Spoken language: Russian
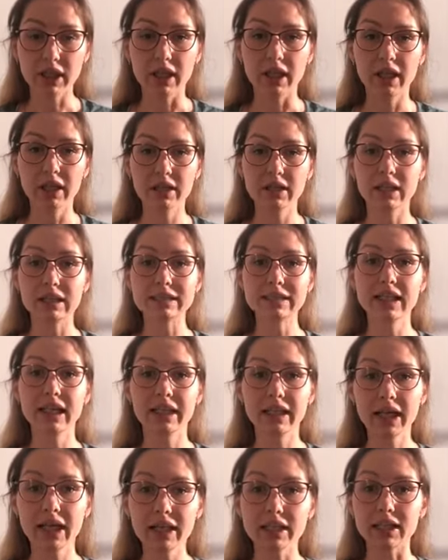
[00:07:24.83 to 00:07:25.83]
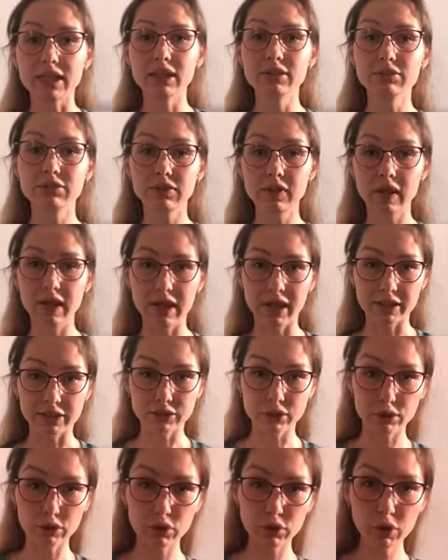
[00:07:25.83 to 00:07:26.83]
и это разгоняет
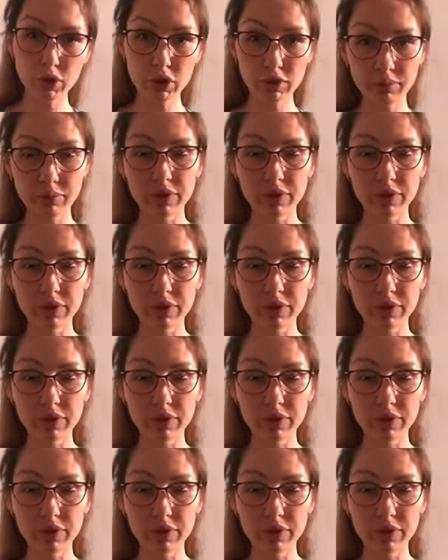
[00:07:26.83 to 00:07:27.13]
инфляцию,